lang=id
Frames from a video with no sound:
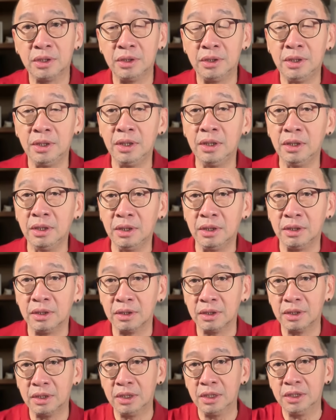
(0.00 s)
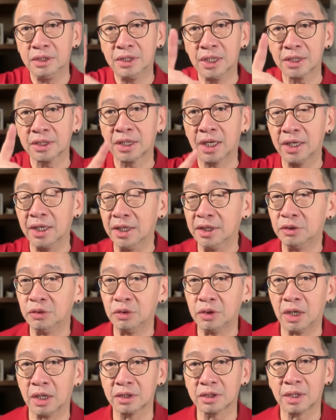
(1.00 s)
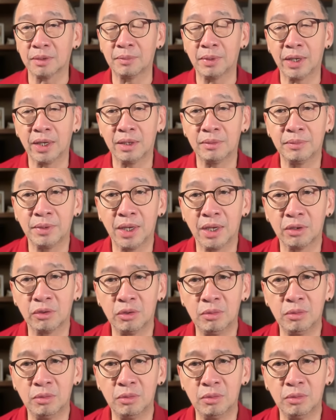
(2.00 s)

di ini di Jasaya juga sama Helmi